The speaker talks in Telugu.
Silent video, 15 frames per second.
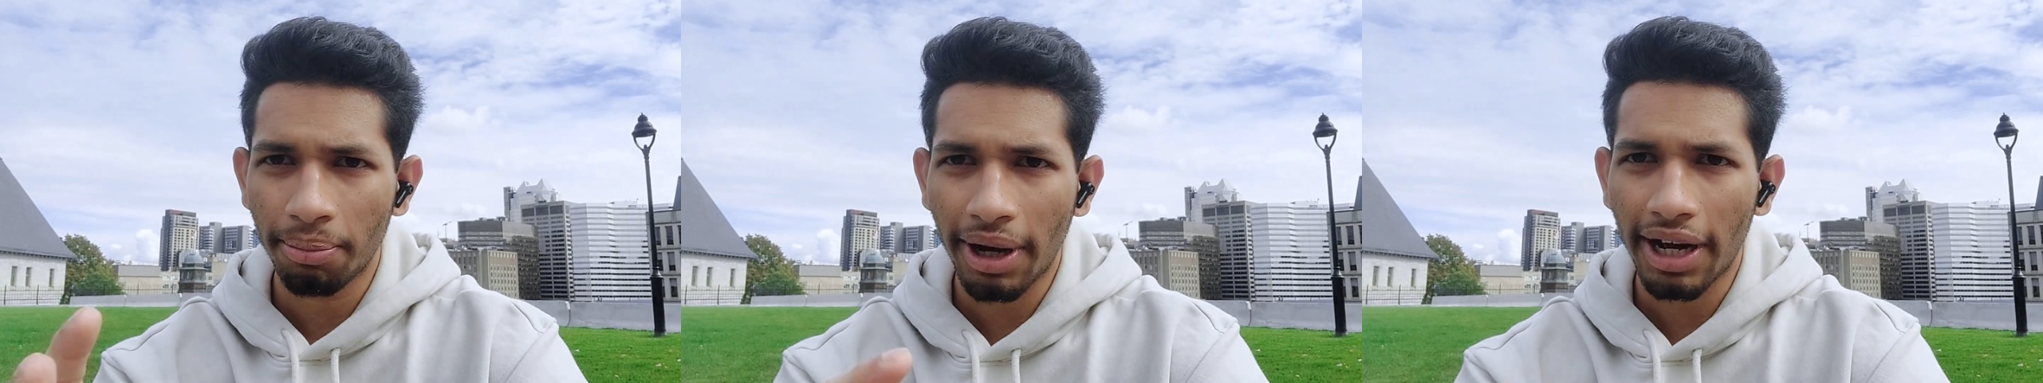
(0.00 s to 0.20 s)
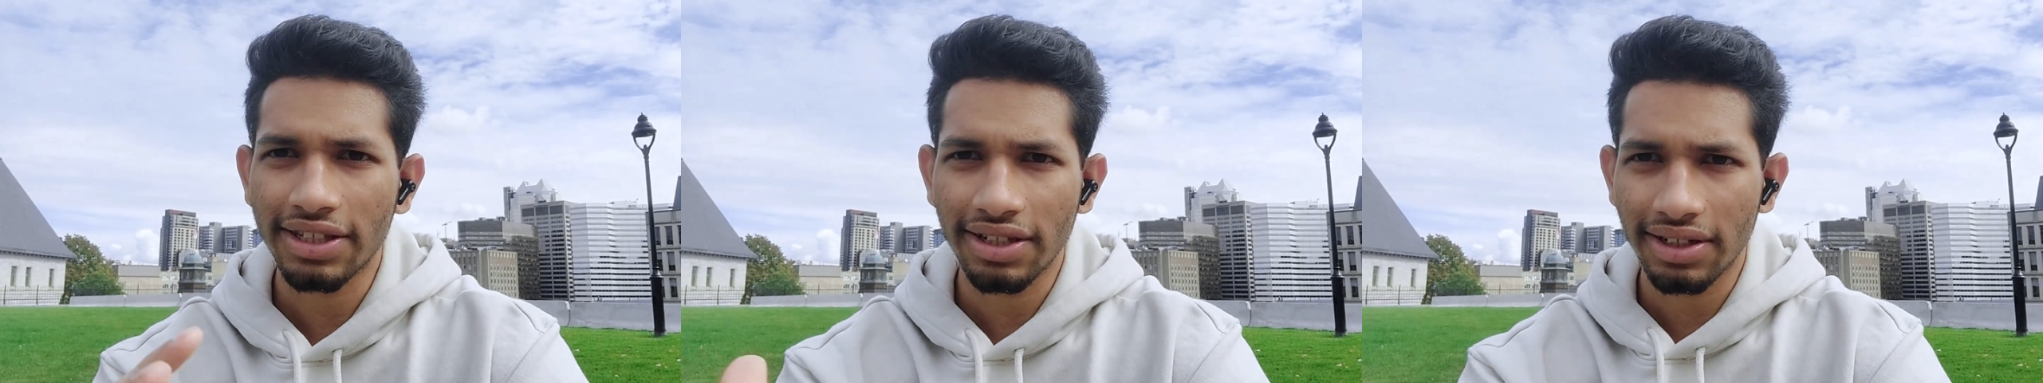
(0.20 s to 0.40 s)

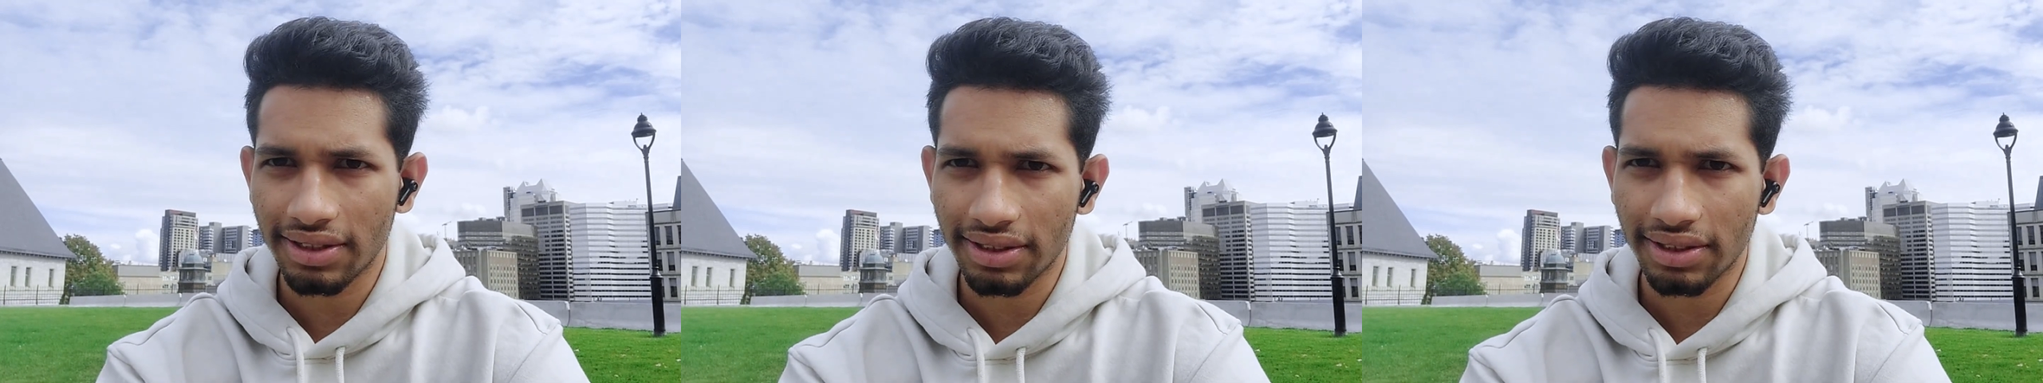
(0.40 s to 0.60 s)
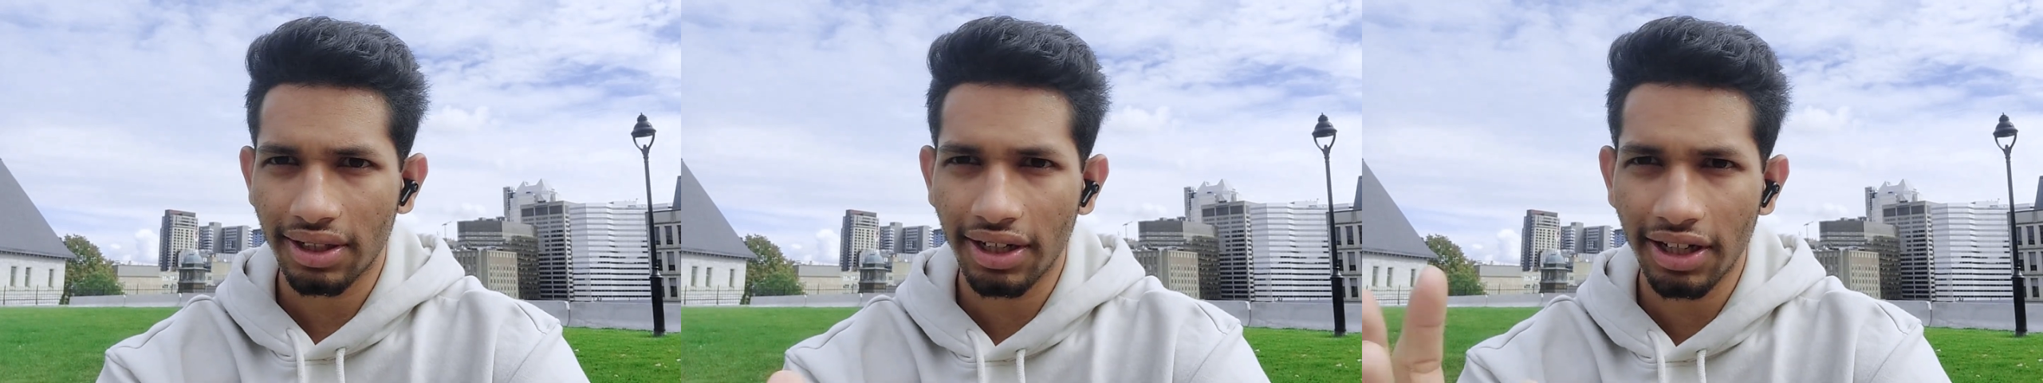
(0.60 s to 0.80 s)

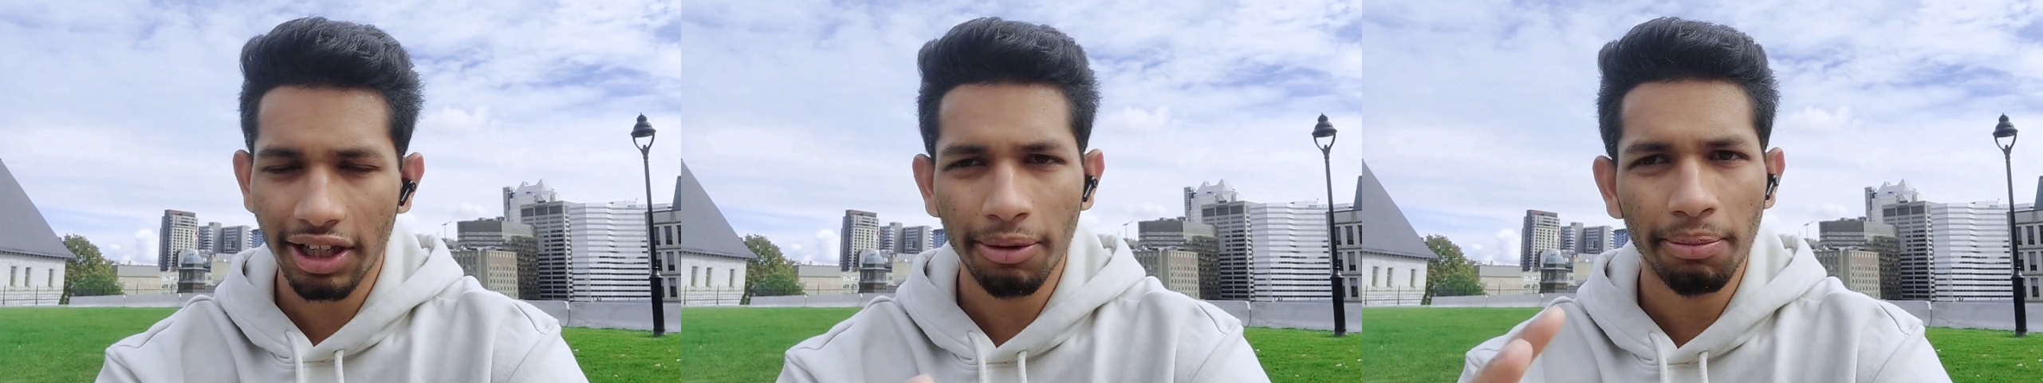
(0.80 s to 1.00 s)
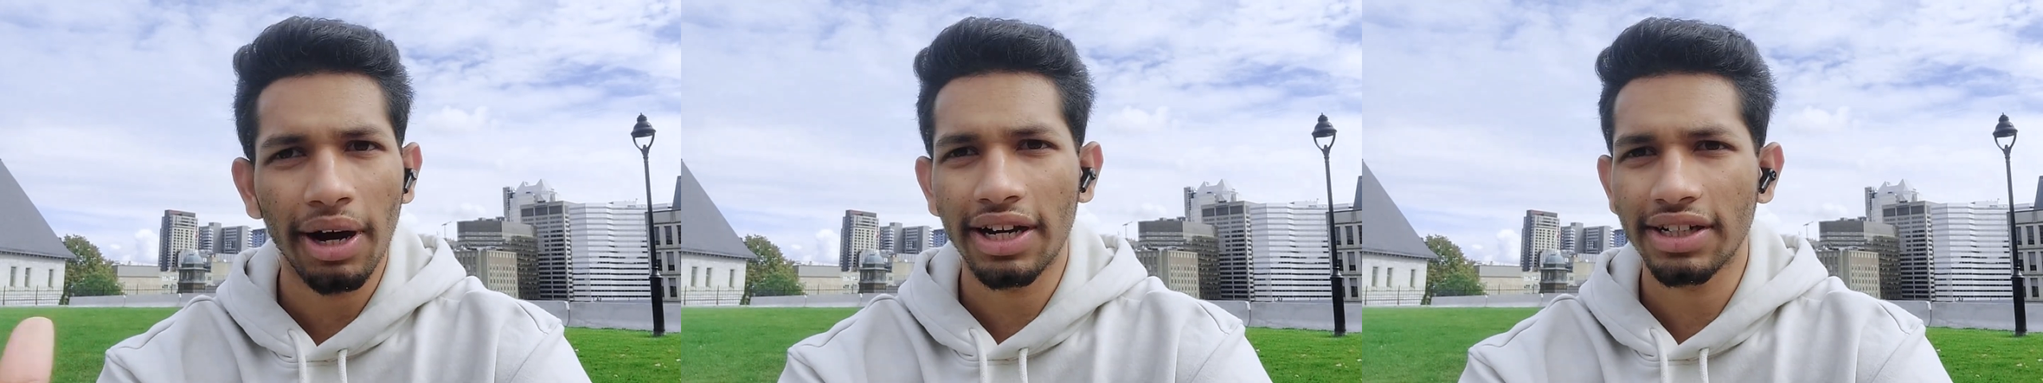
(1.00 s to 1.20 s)
బ్యాచిలర్స్
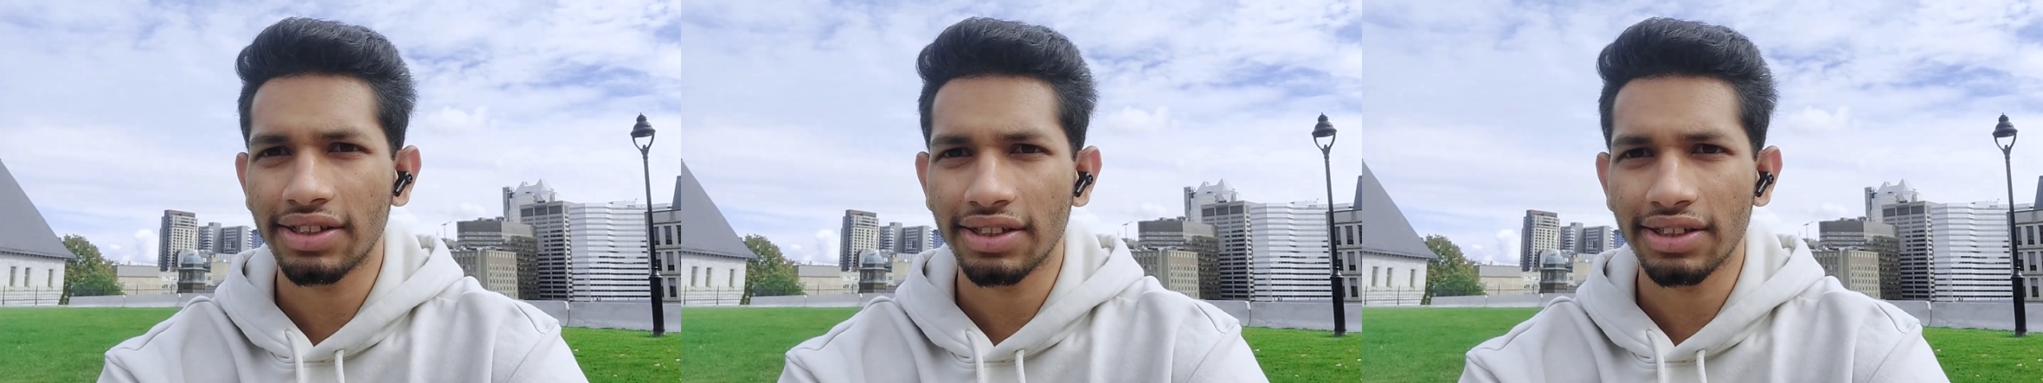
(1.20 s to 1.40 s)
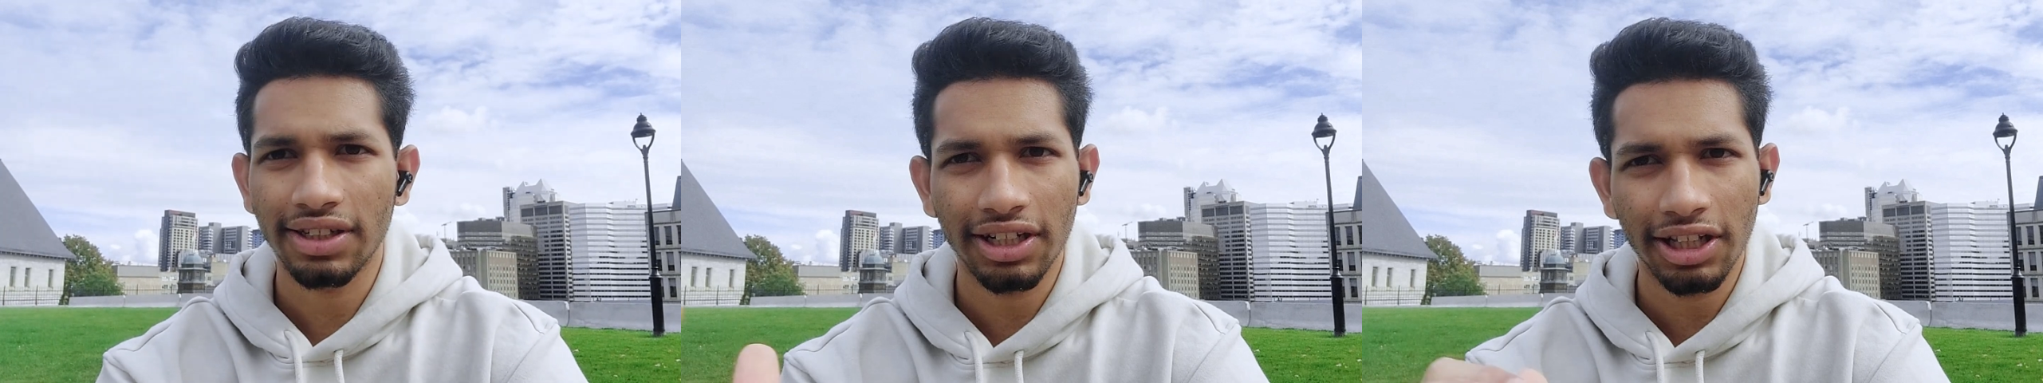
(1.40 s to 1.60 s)
లేదా
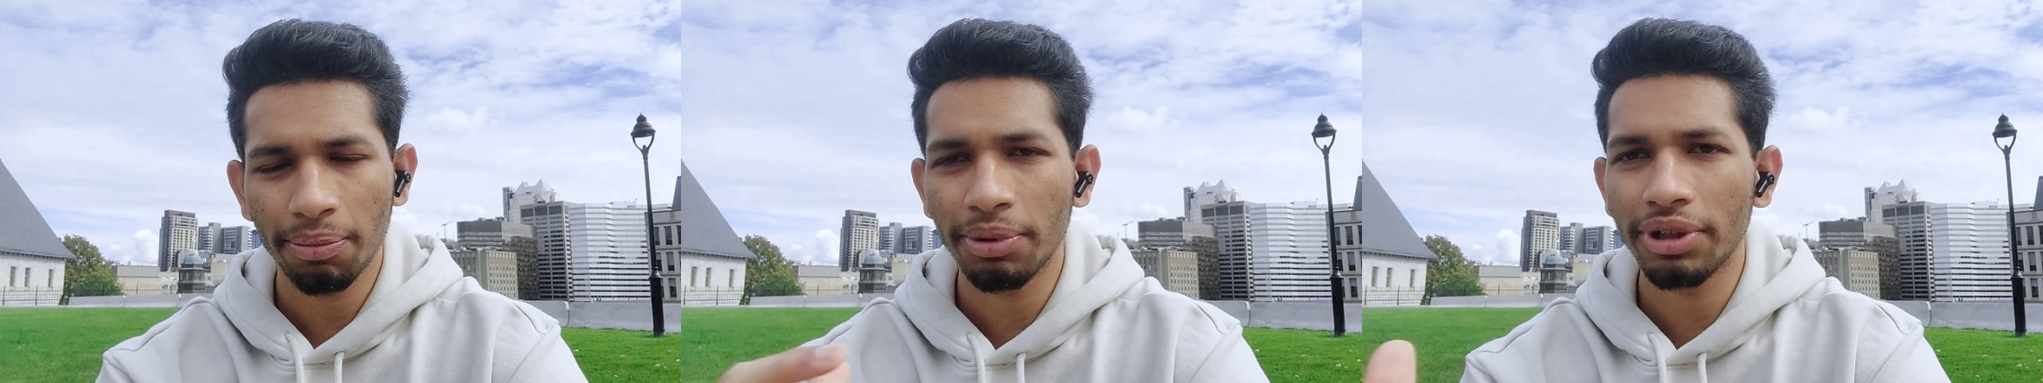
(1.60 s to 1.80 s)
మాస్టర్స్ లేదా